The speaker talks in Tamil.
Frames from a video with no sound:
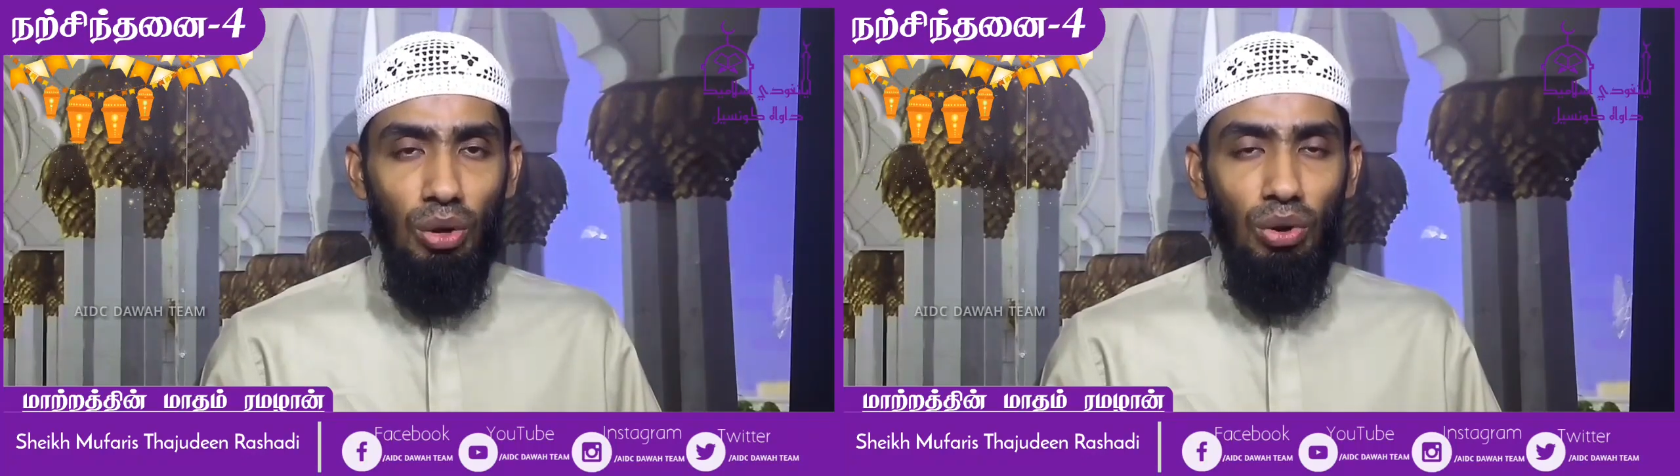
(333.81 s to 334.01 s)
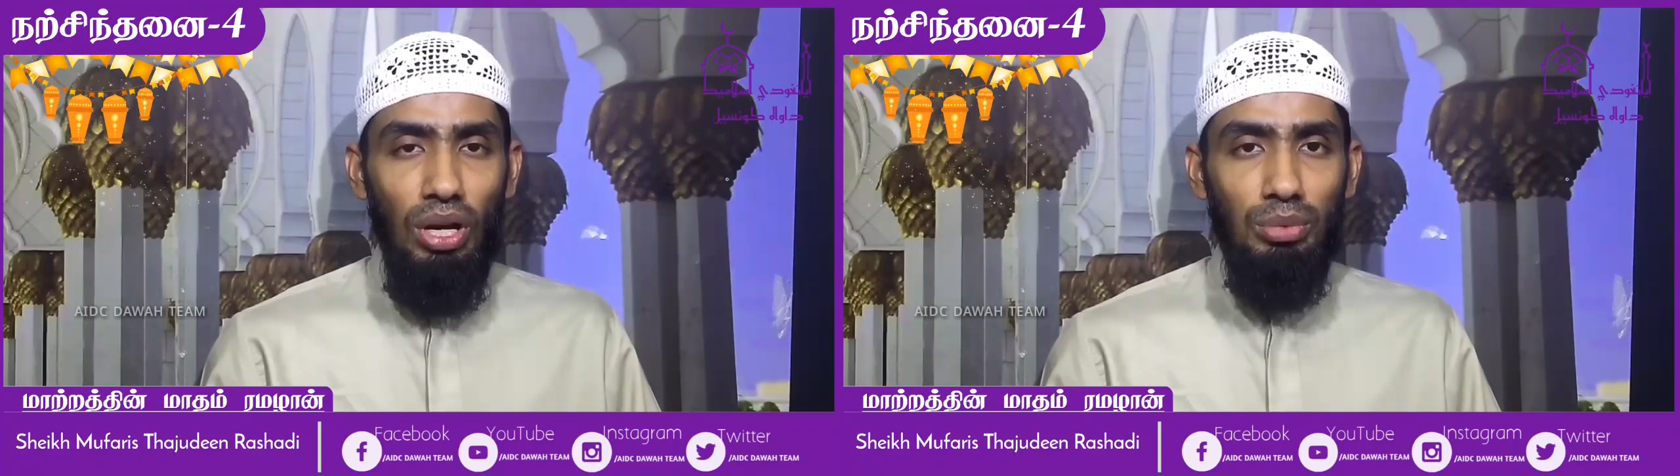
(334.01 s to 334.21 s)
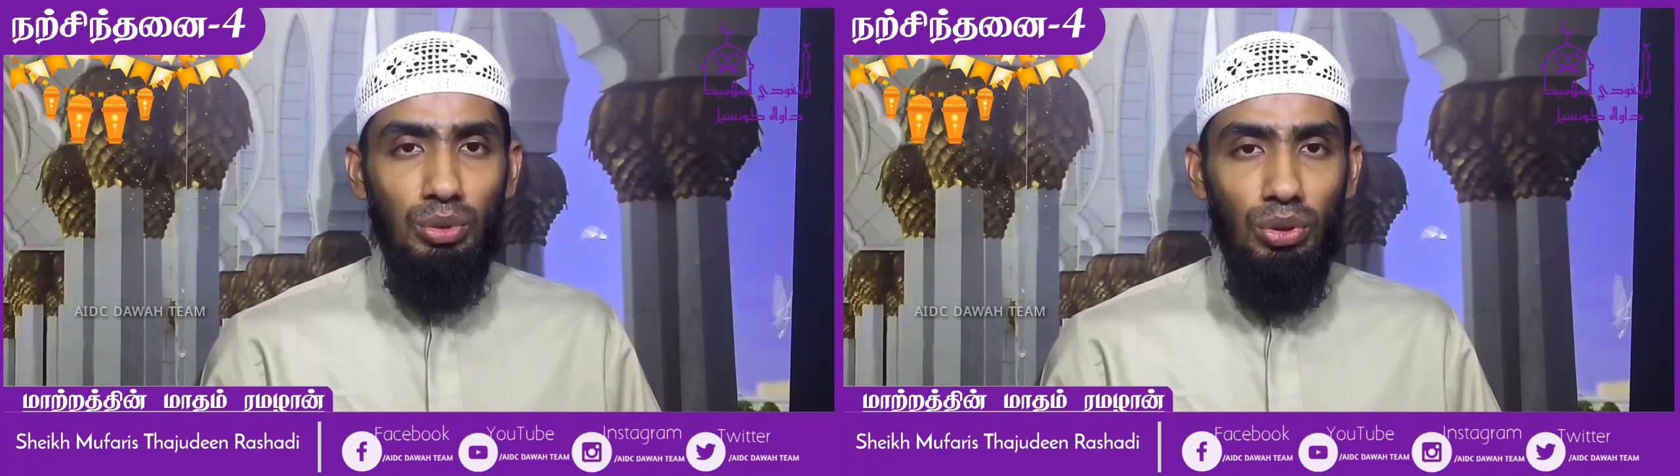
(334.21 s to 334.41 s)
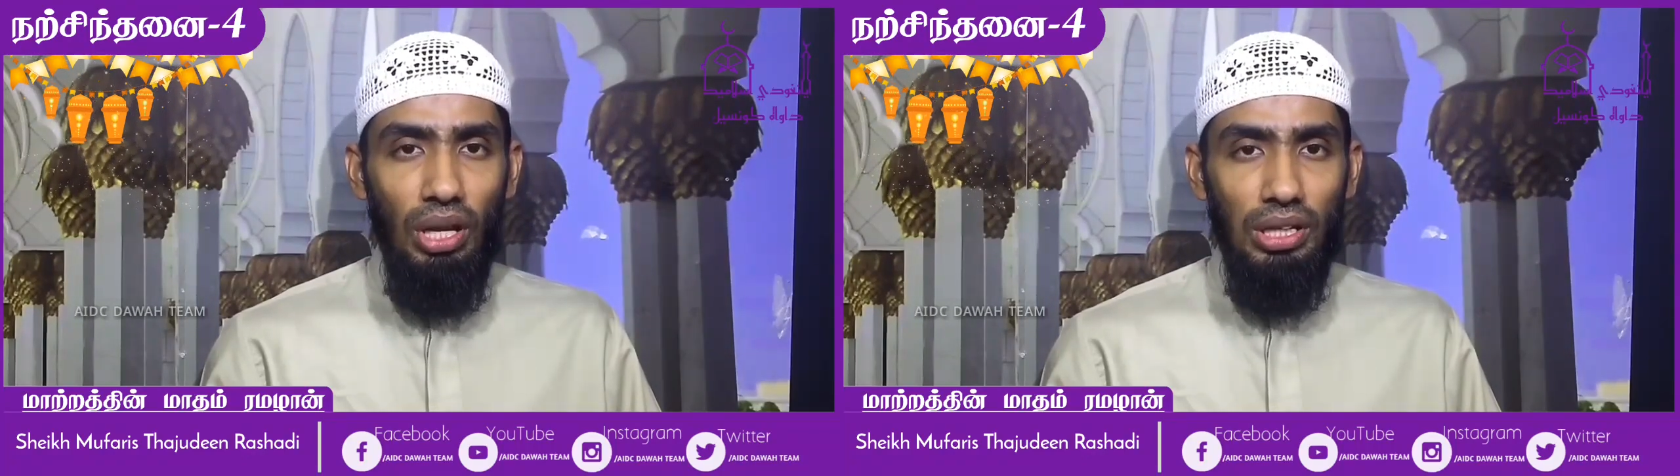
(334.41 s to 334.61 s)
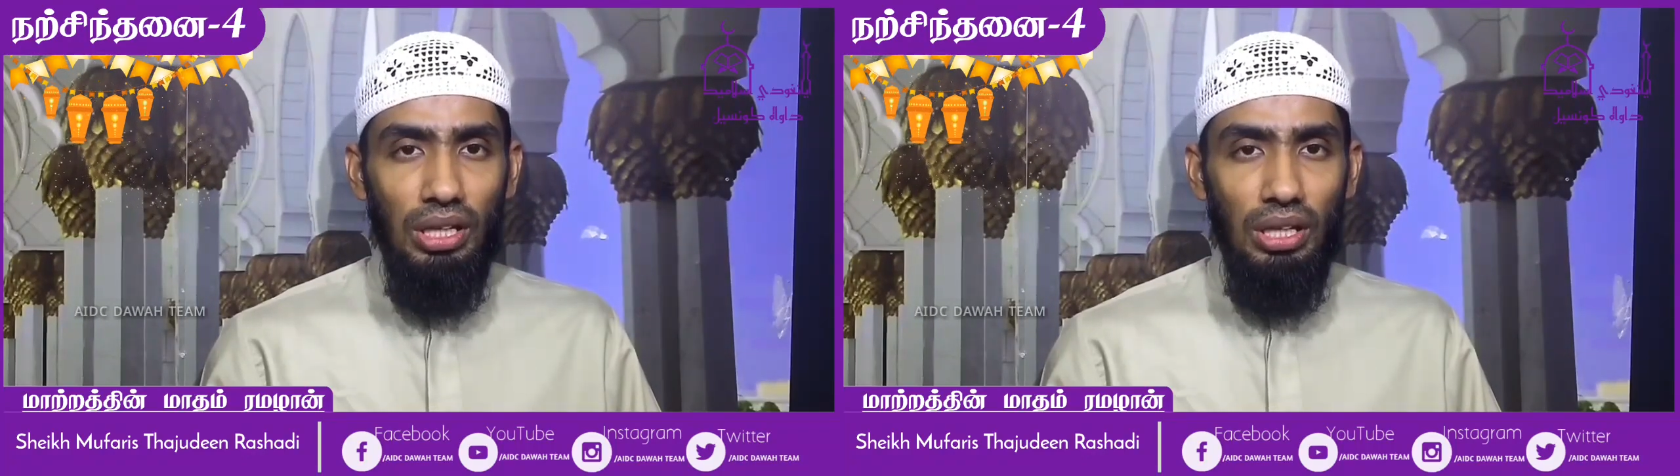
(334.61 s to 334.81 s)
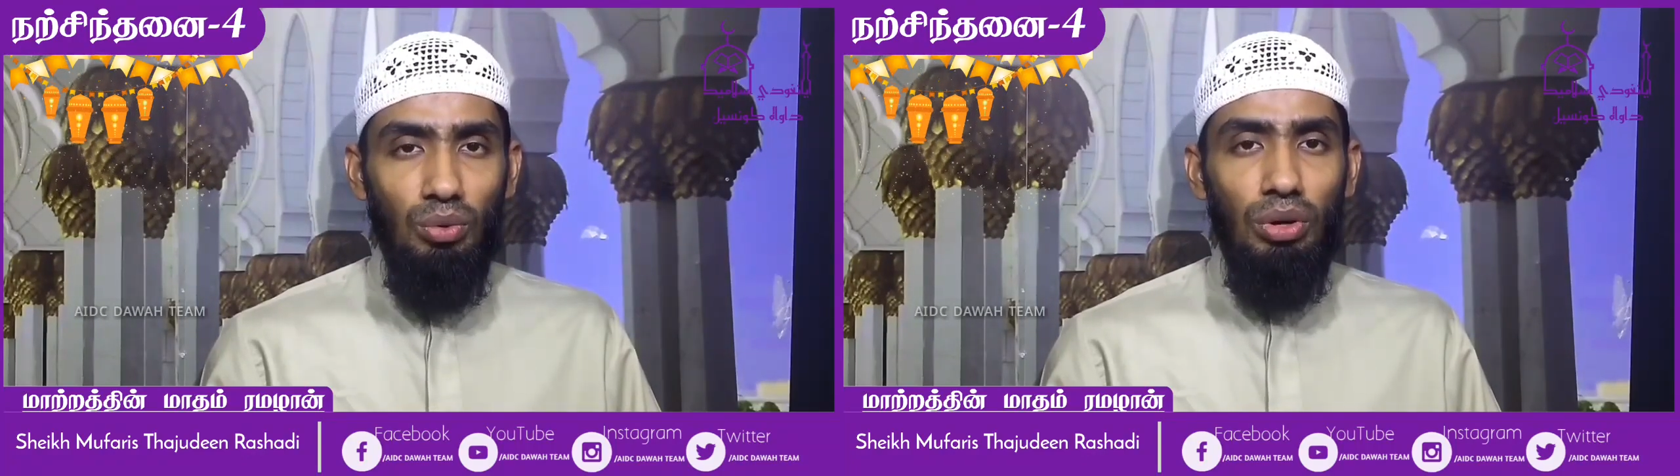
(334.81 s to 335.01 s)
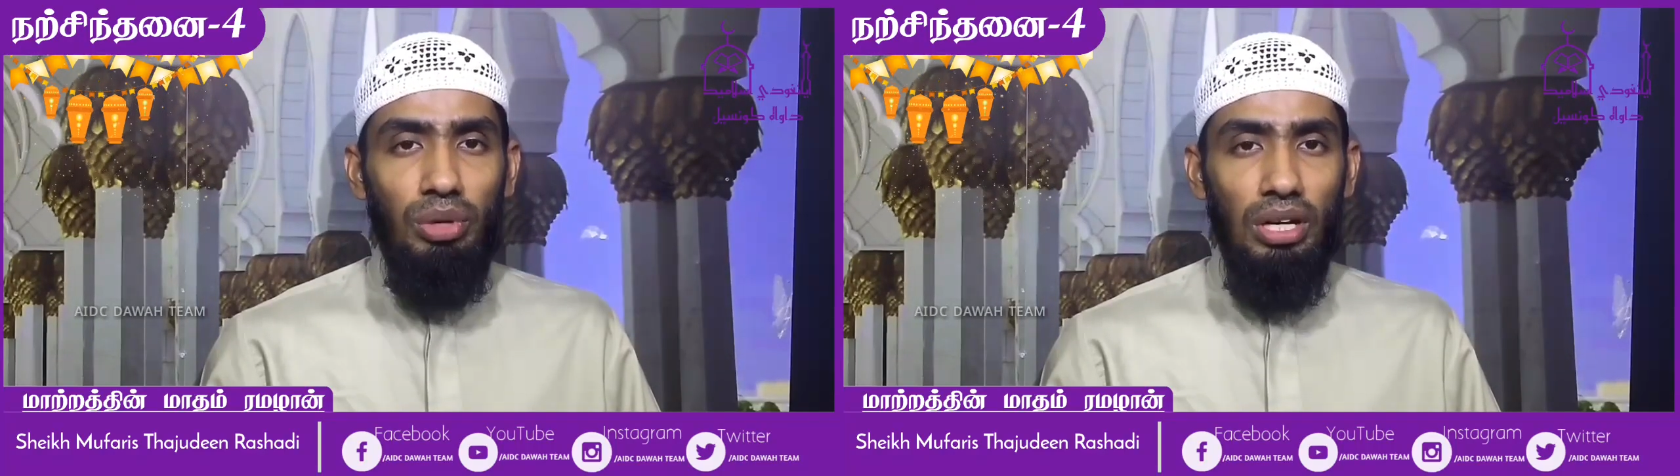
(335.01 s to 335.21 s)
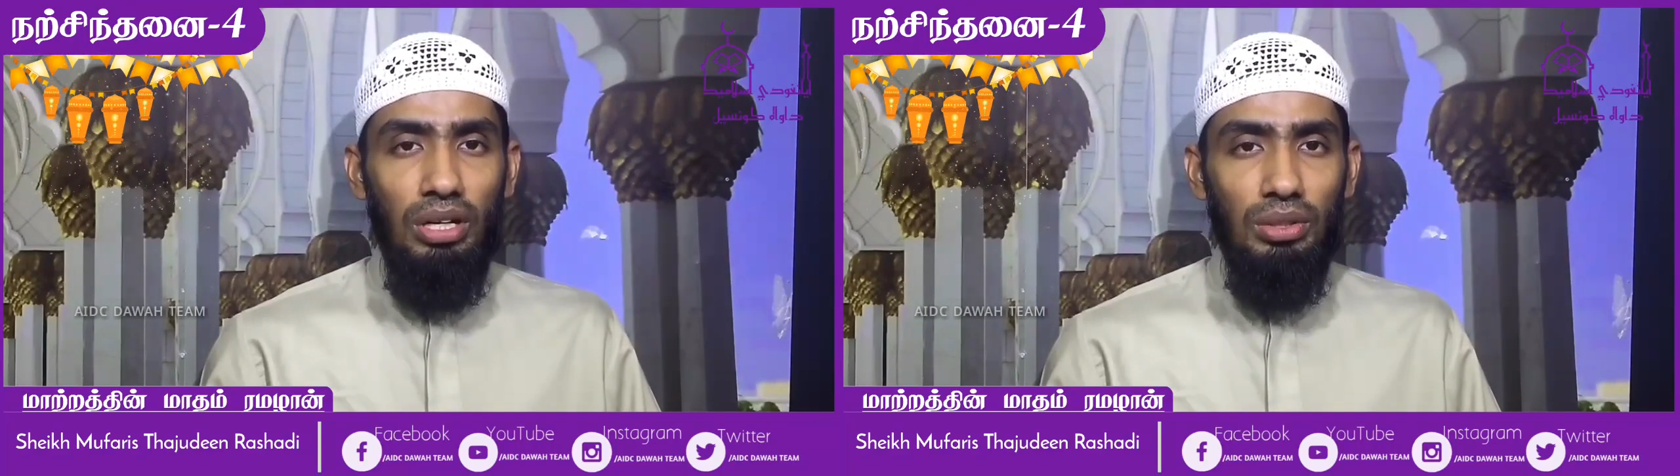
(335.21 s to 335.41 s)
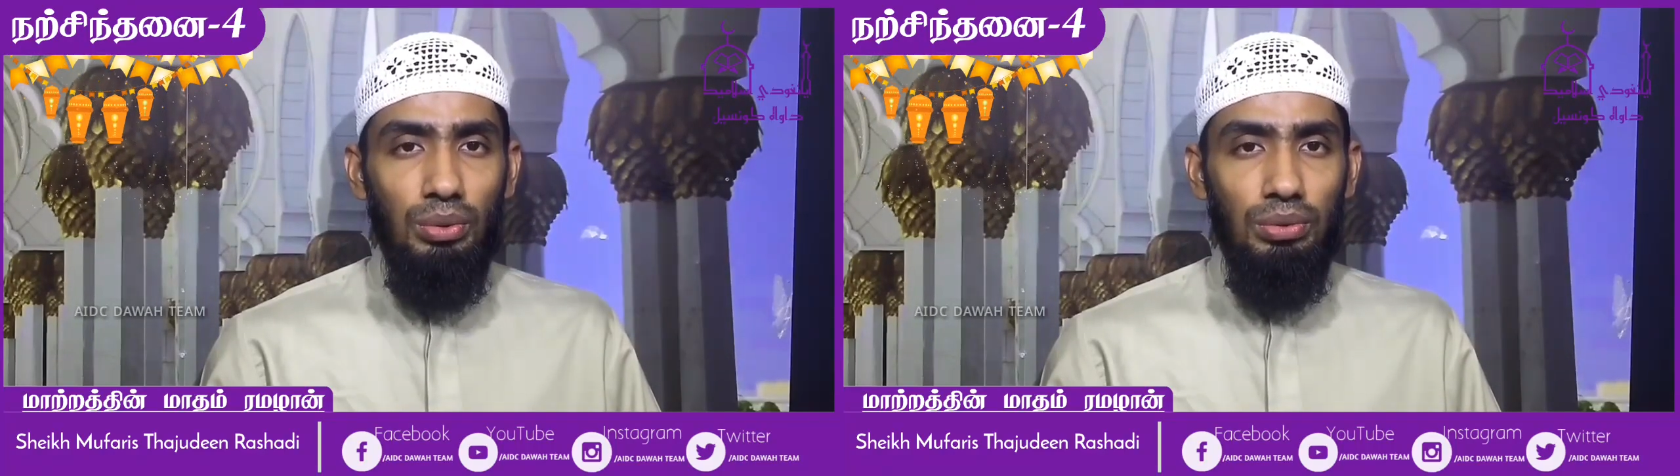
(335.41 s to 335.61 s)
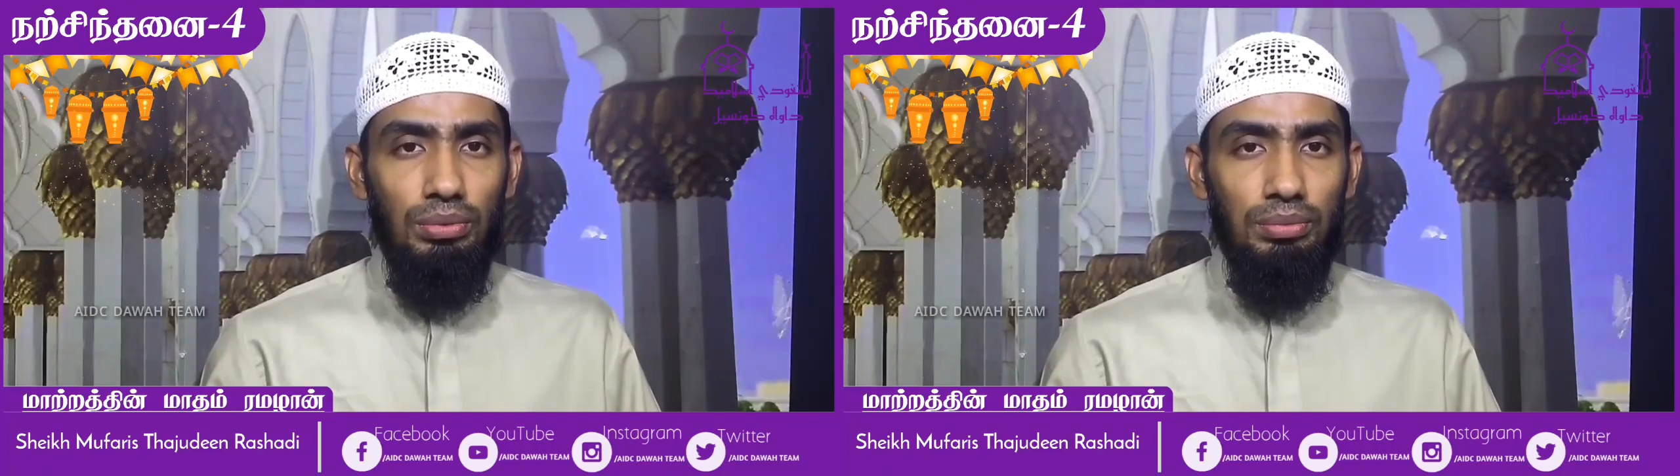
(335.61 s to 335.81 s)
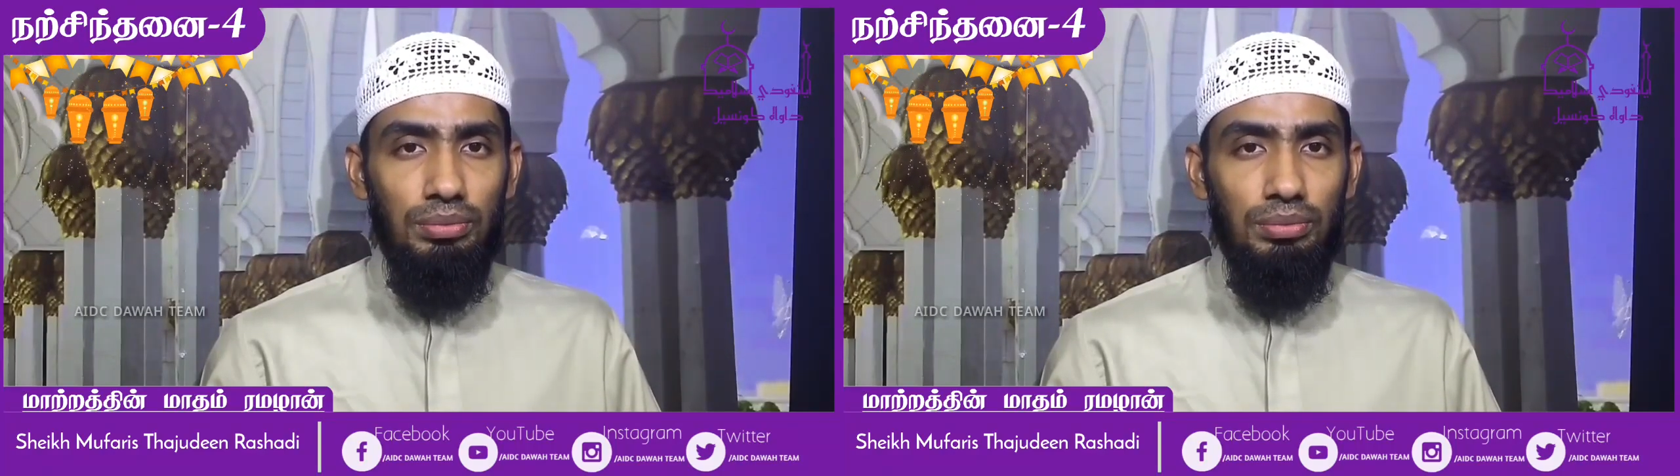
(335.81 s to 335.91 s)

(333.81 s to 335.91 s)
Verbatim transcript: வரமத்துல்லாஹி வபரகாத்து